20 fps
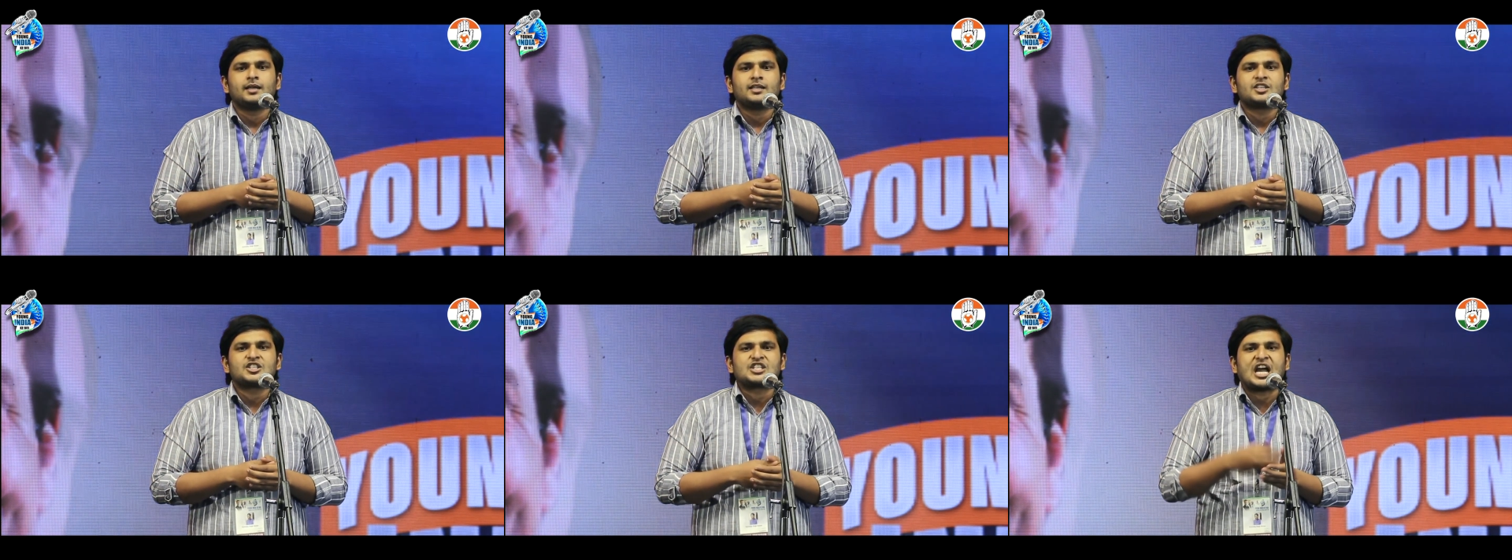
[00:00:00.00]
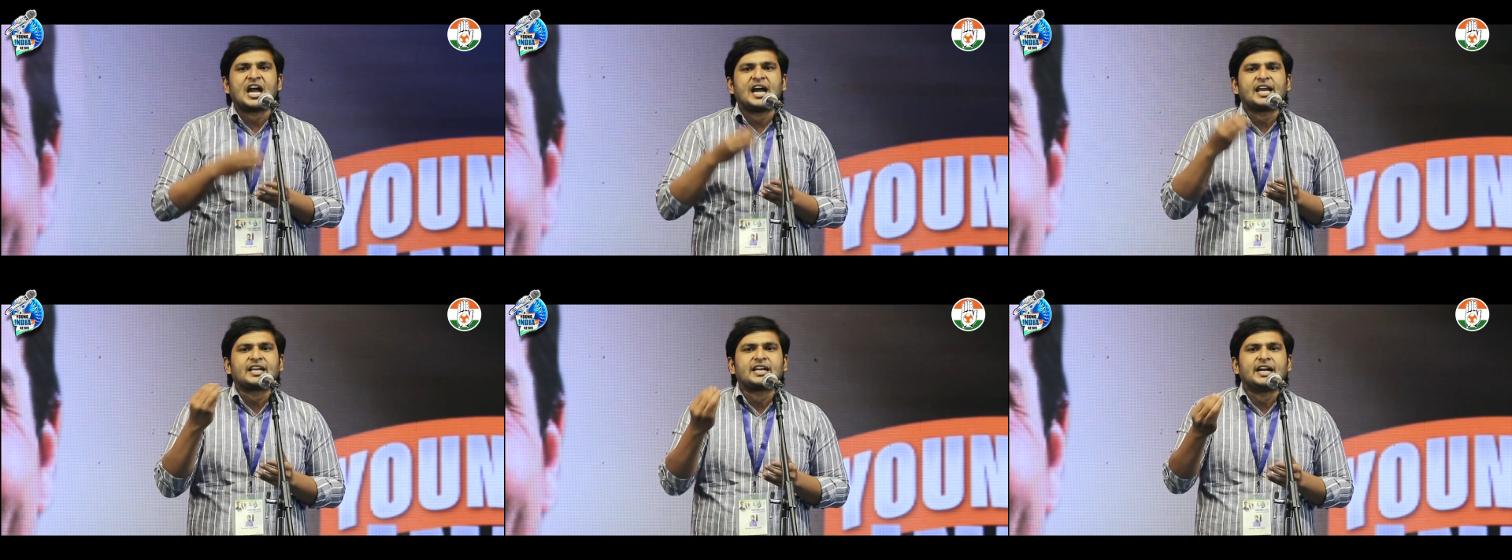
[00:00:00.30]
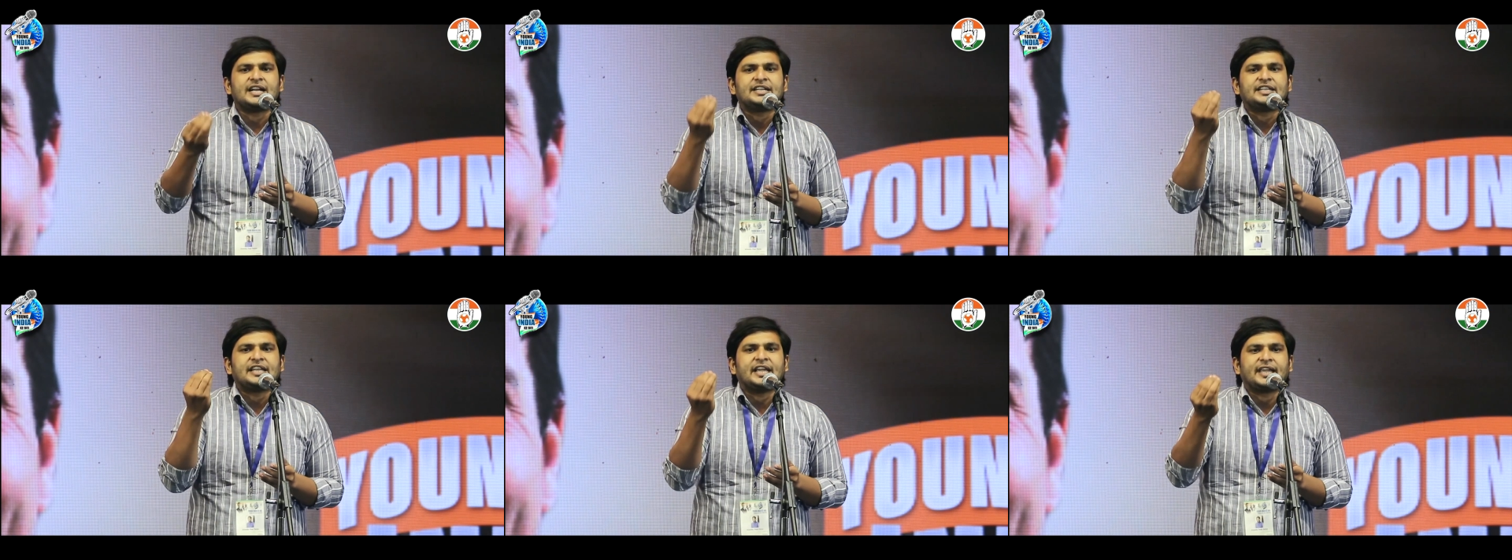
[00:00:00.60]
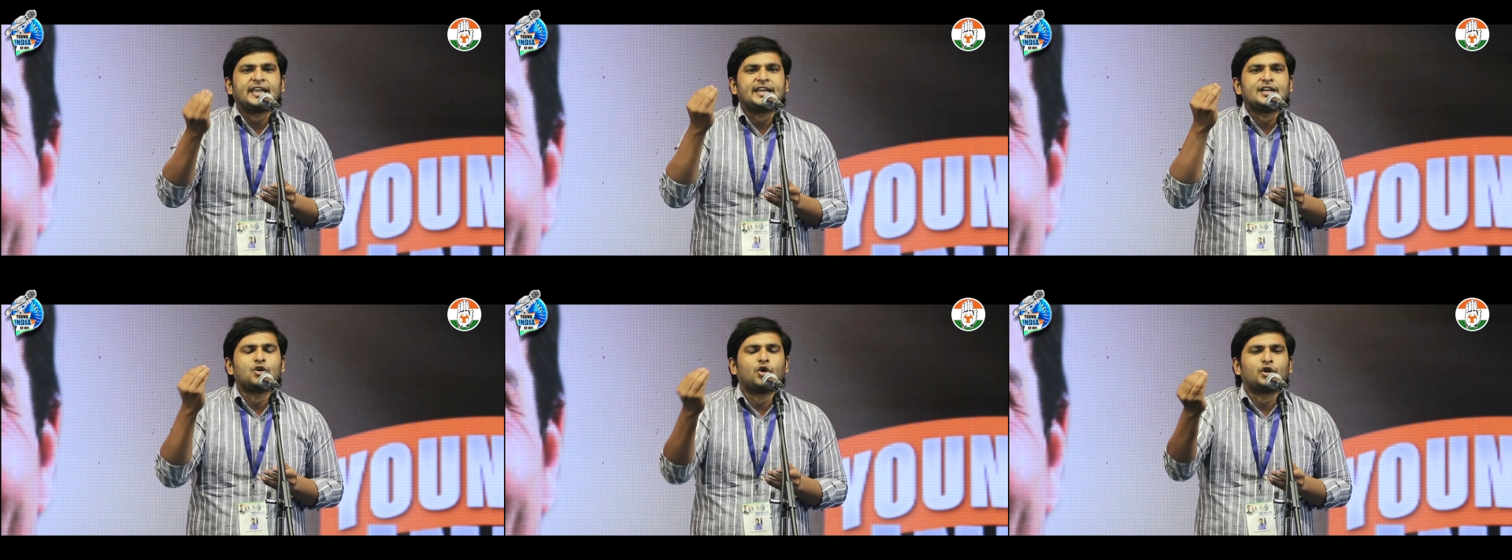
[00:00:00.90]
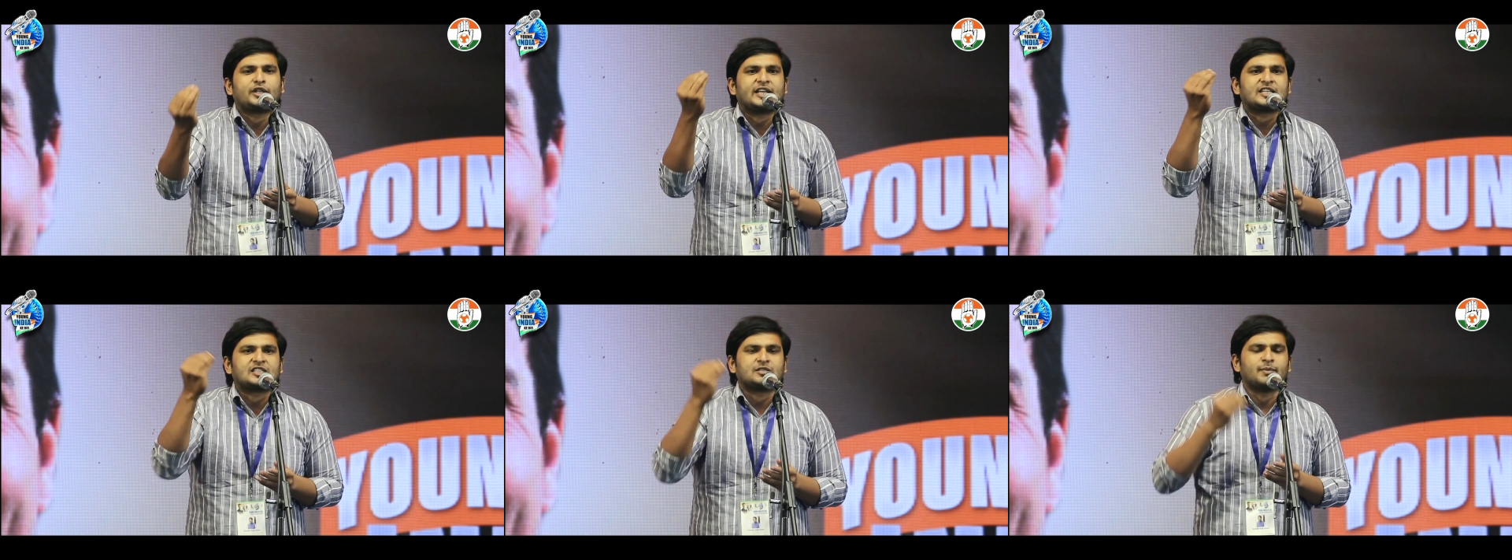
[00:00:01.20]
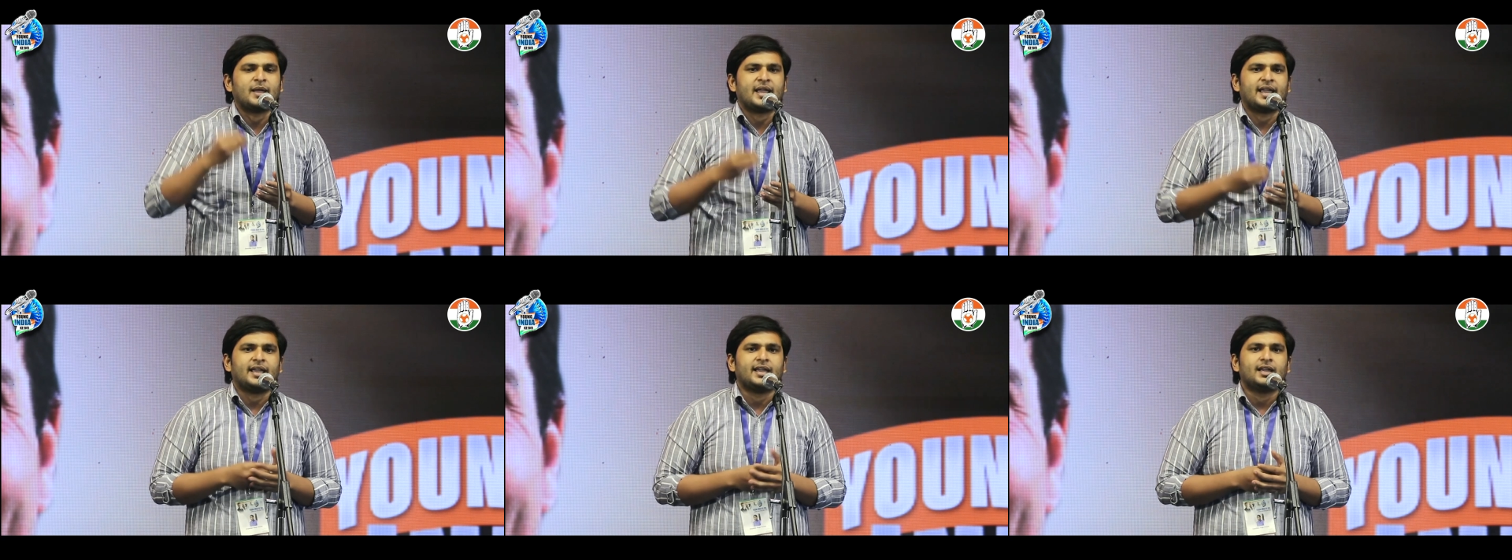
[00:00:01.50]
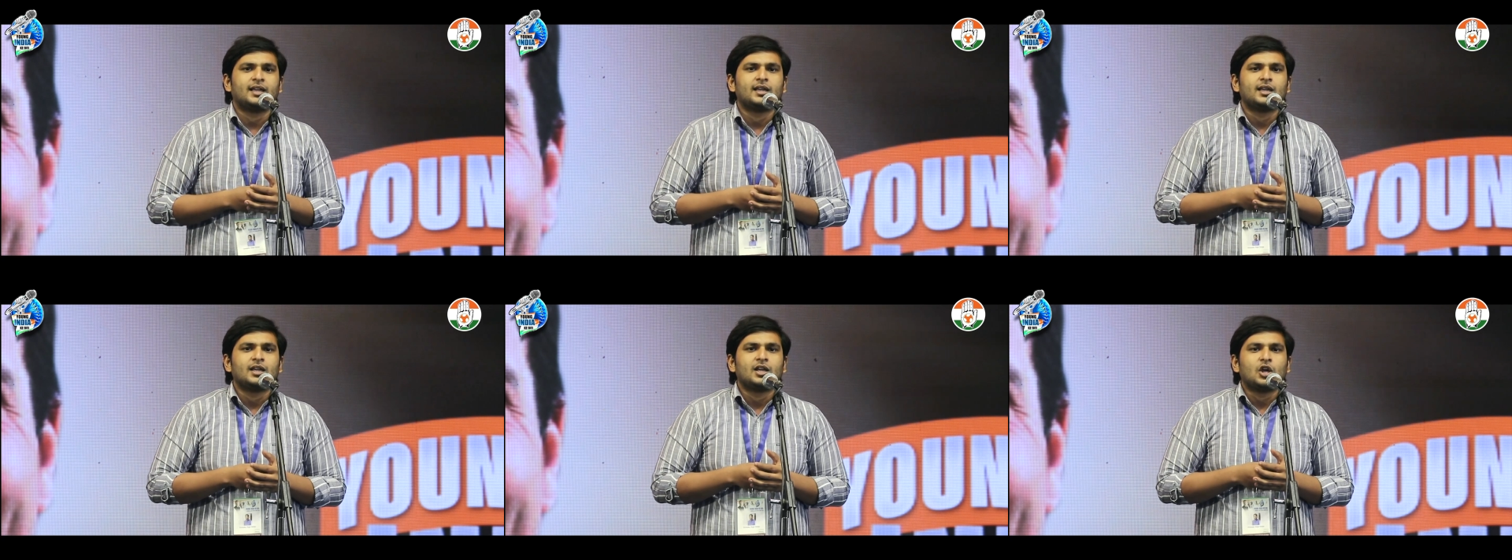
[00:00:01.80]
चार घंटे के नोटिस
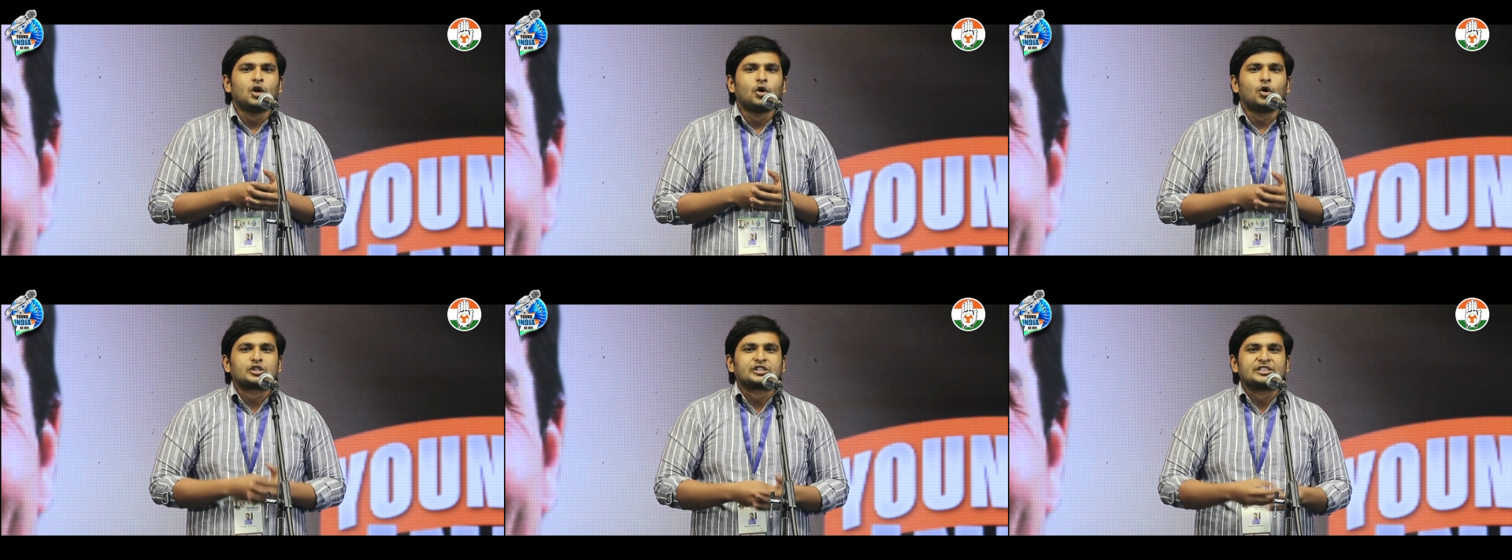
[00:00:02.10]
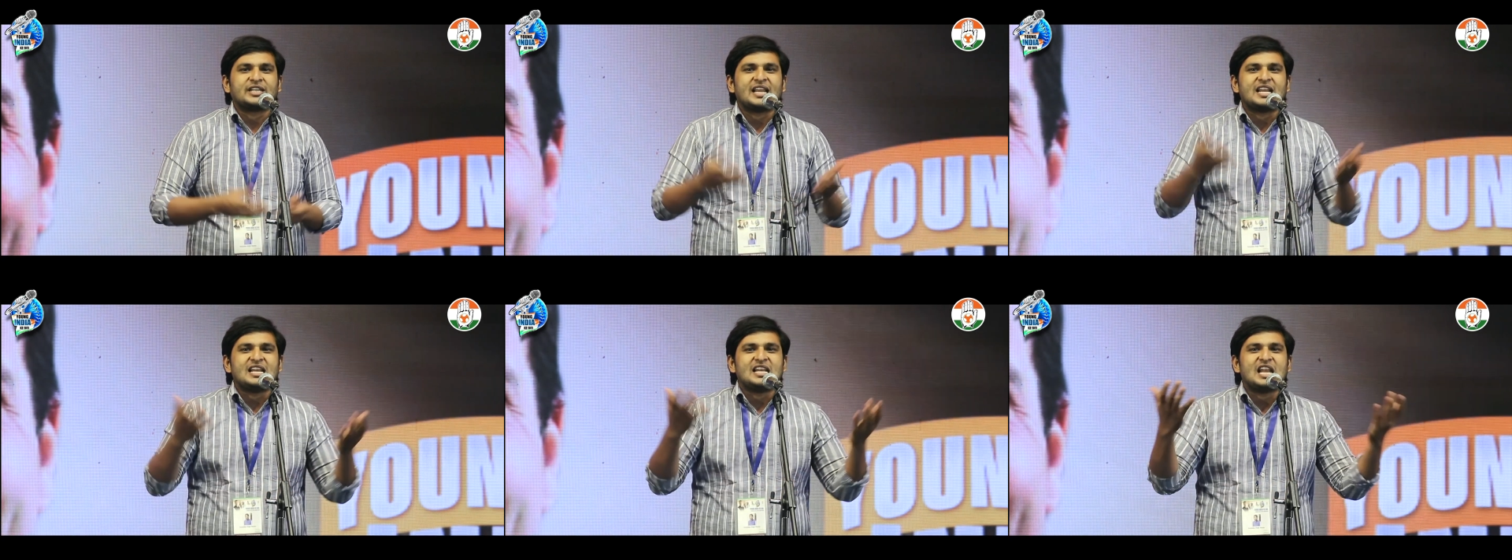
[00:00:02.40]
में उसने